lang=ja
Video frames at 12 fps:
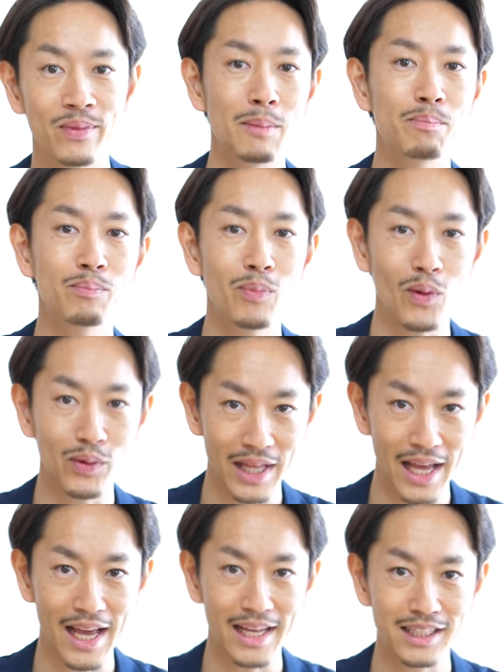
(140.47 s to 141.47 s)
一方
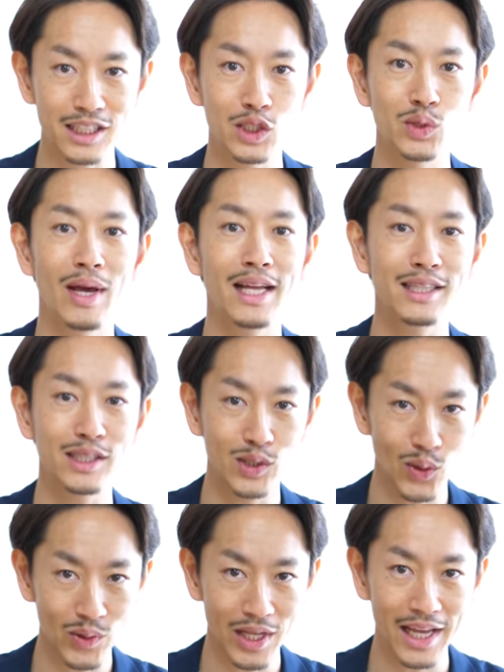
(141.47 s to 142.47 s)
で
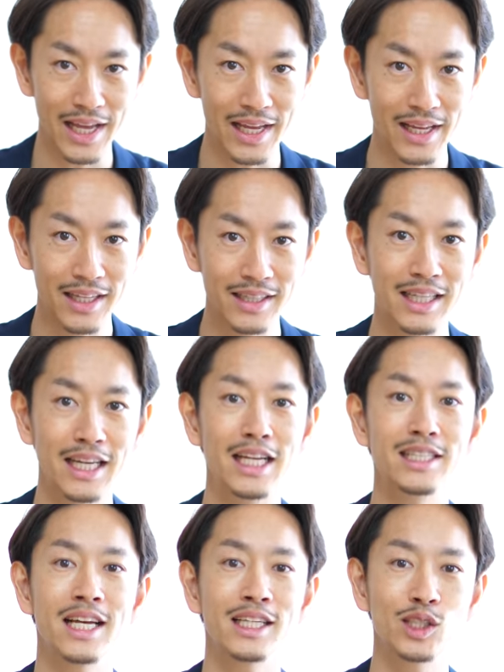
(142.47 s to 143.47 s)
スウェットに
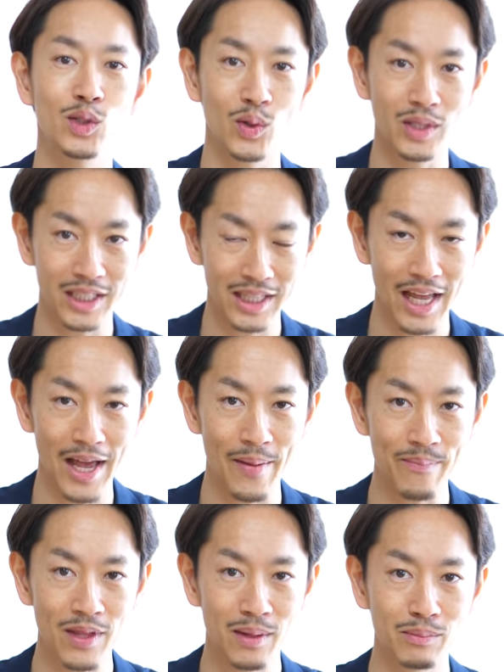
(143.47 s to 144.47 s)
T シャツを着
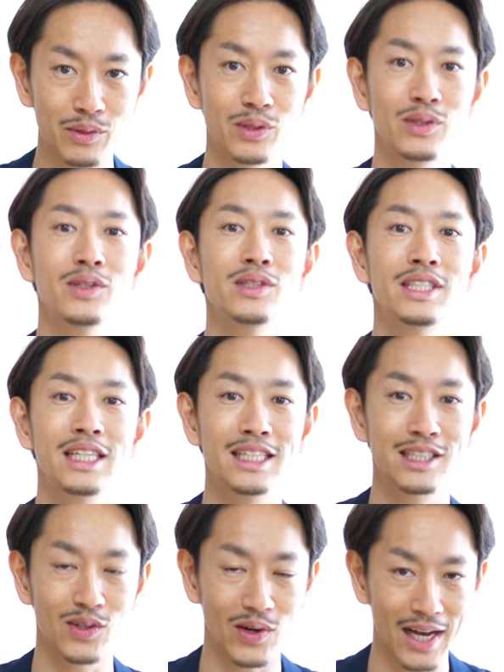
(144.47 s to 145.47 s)
て
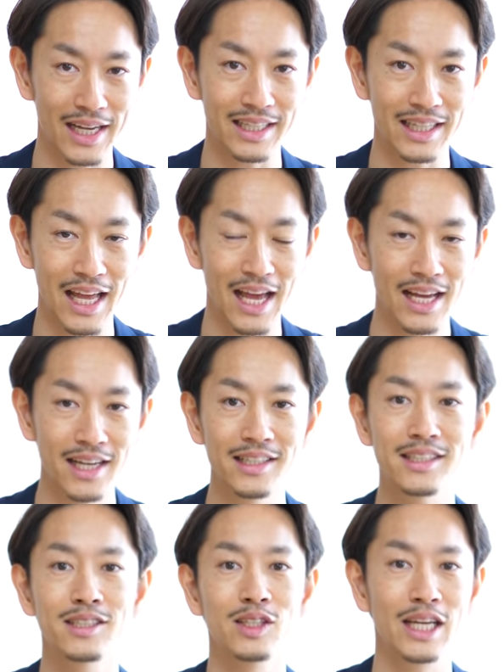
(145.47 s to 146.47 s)
ブルージーンズを履いて
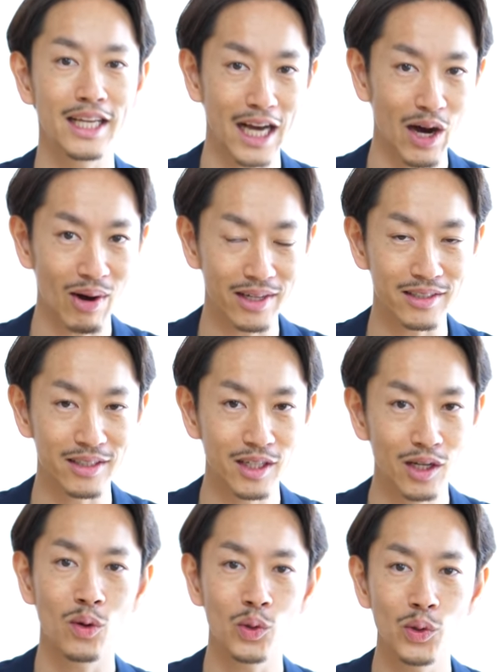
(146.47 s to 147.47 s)
スニーカーを履く
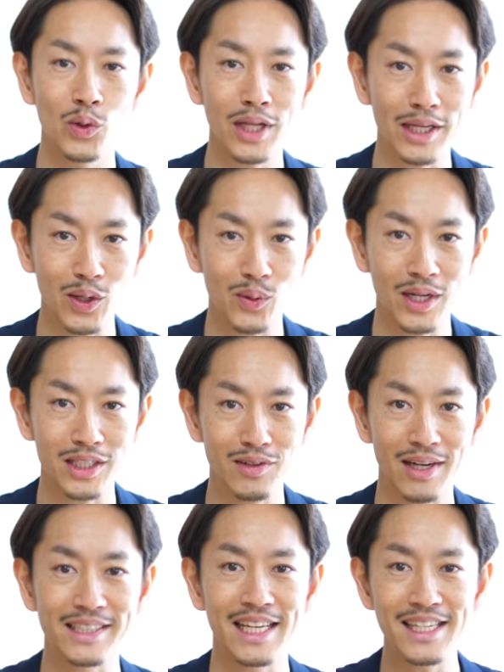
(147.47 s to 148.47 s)
このような着こなし
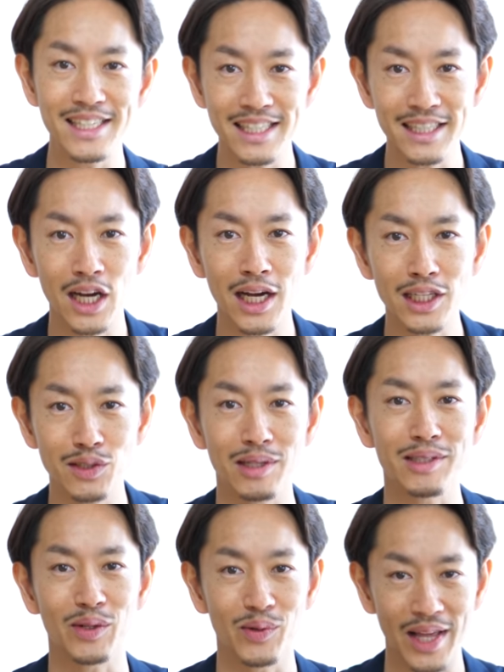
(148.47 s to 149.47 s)
は全身が
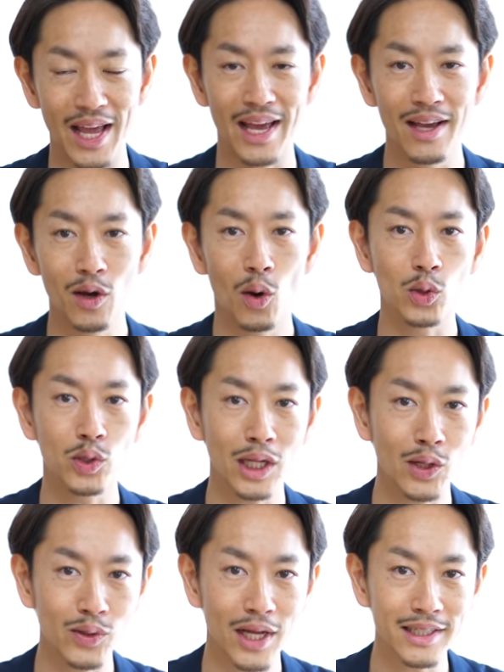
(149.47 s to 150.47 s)
カジュアルなので大人
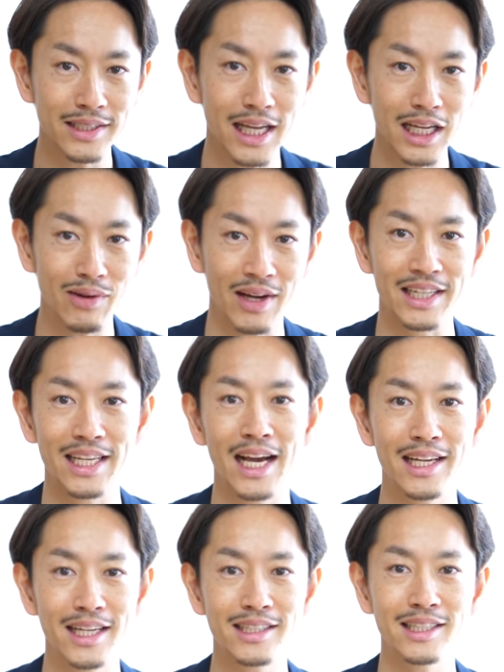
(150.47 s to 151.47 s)
の男性には似
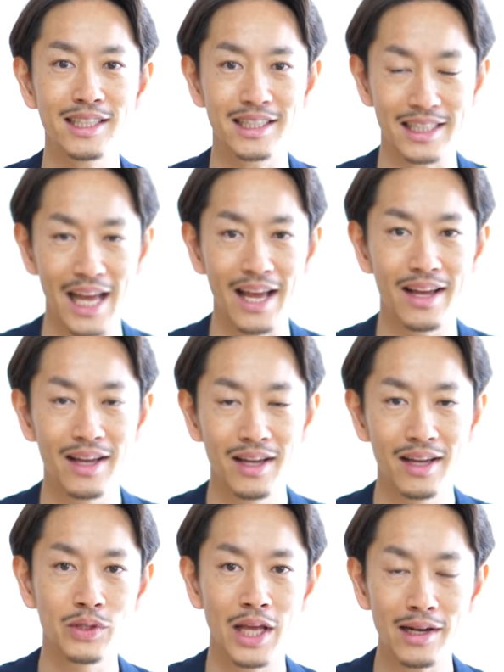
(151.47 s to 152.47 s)
合いやすいんですね
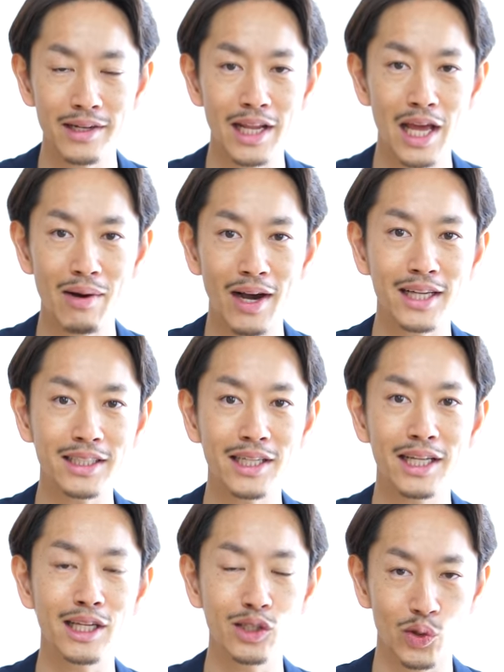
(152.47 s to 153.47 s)
年齢は重
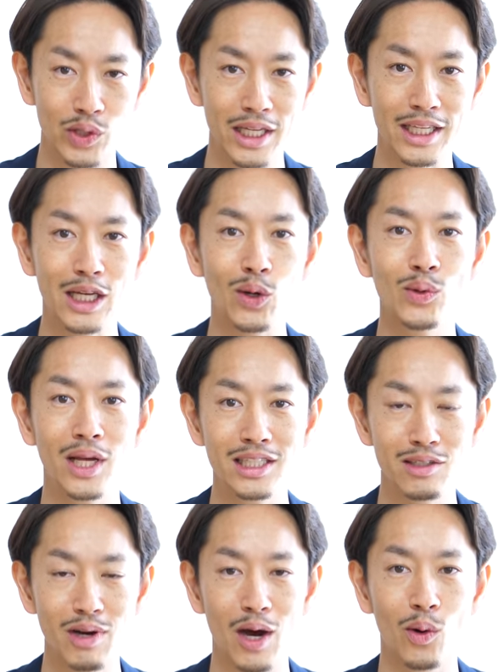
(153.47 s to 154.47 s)
ねてるのに着こな
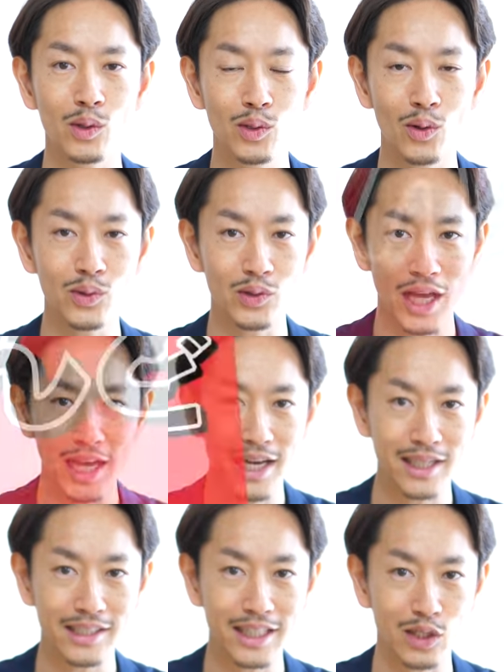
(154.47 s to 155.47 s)
しはほとんど大
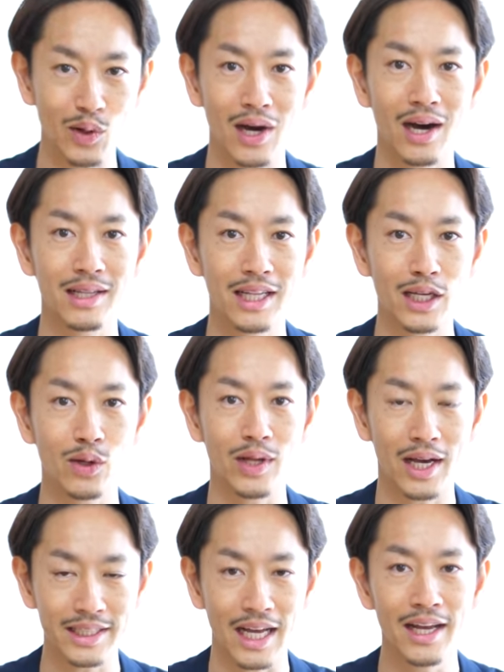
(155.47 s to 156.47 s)
学生と変わらないよう
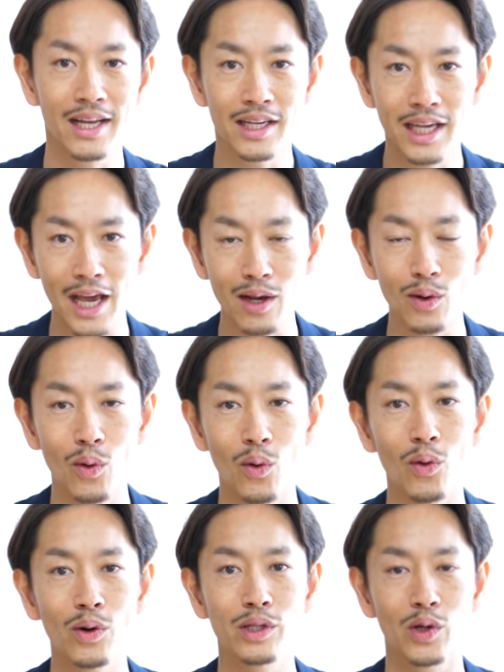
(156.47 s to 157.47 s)
な方結
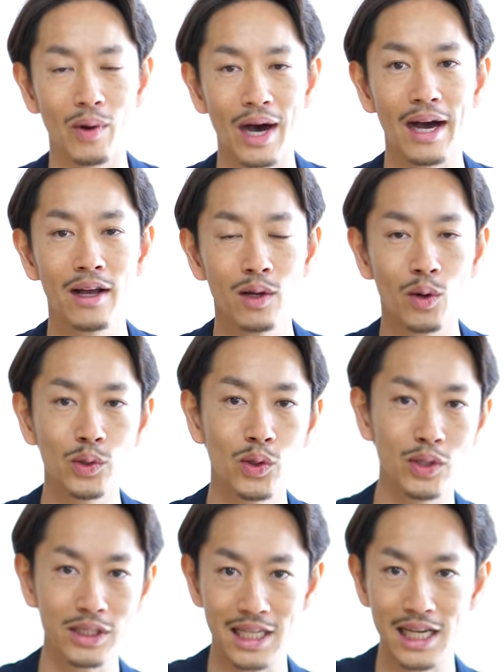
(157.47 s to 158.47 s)
構多いのはこ
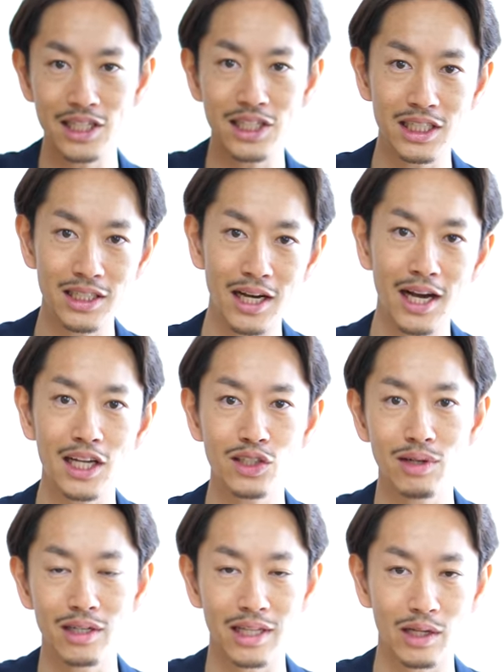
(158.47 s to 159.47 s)
のように全身が
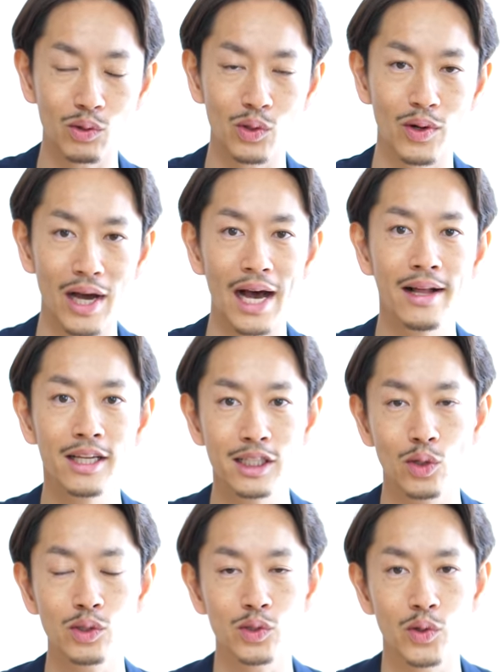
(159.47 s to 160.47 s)
カジュアルなことが
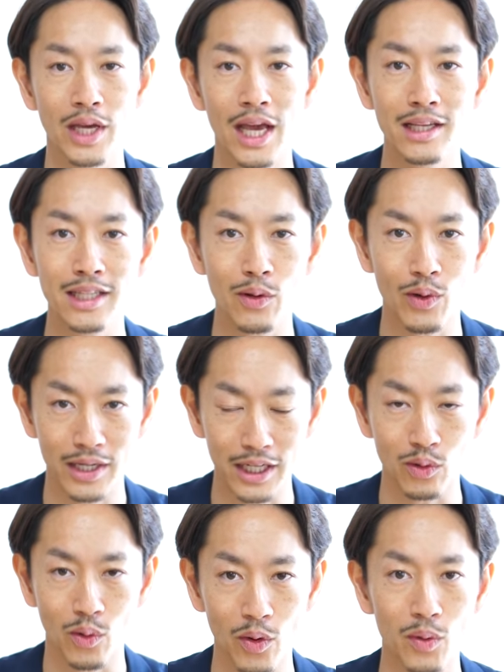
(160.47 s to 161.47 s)
一つの原因なのか
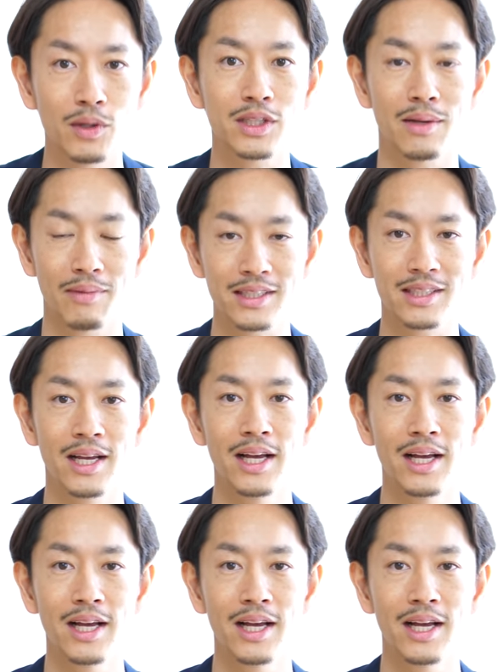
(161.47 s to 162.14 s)
なと思っています